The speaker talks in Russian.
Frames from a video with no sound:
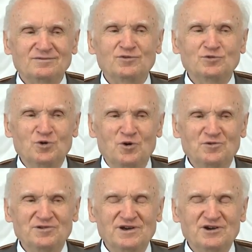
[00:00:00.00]

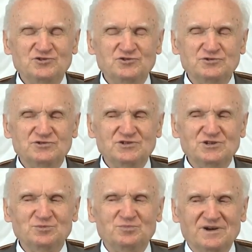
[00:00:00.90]
вновь я
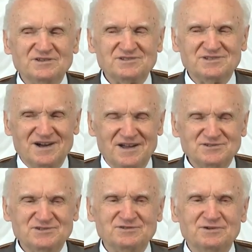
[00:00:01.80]
ощутил
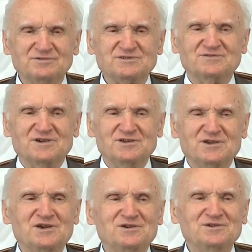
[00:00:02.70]
пространство в
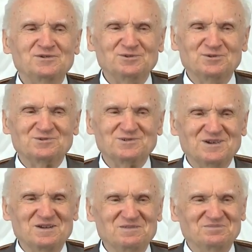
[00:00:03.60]
своей
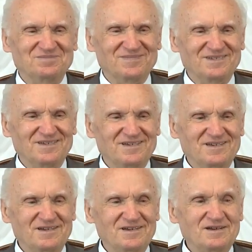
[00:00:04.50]
душе.
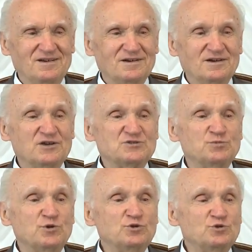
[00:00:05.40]

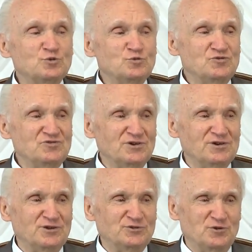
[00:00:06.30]
Господь тут же
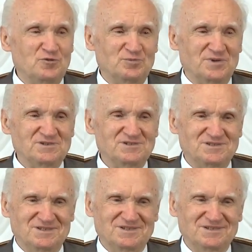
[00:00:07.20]
готов
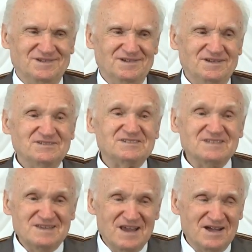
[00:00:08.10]
простить,
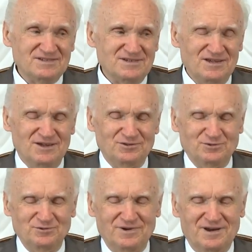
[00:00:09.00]
снять
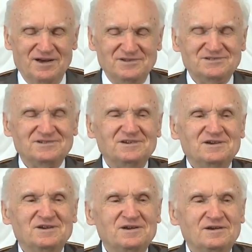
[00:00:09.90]
эту грязь.
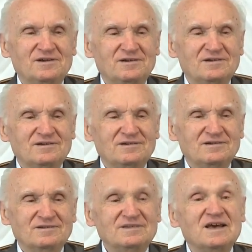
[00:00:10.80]

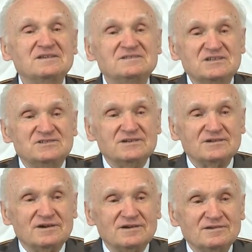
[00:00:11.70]

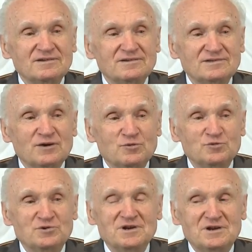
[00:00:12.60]
Найдите-ка
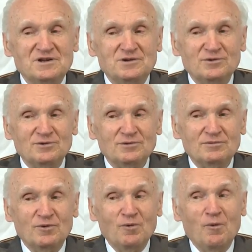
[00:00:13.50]
такую религию.
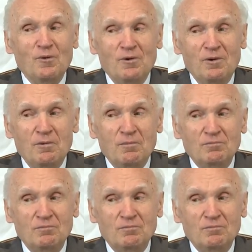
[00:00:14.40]
О!